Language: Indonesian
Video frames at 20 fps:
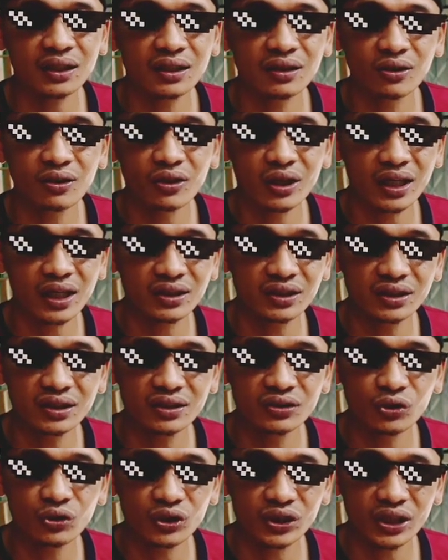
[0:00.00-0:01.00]
Lokasi
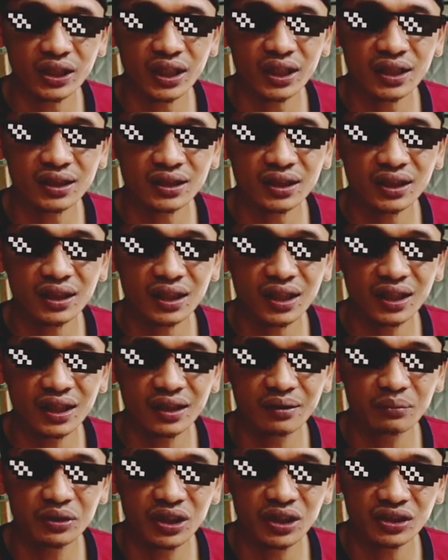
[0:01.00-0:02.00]
di Yogyakarta.
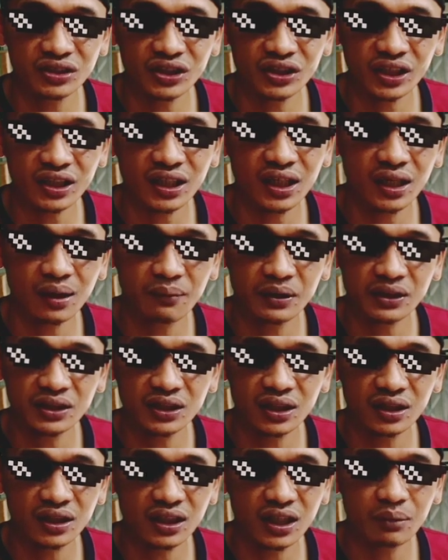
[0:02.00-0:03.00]
Kalian bisa cek
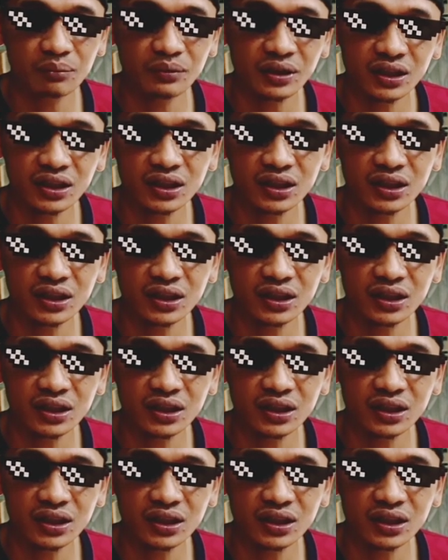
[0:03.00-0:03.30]
alamatnya lengkapnya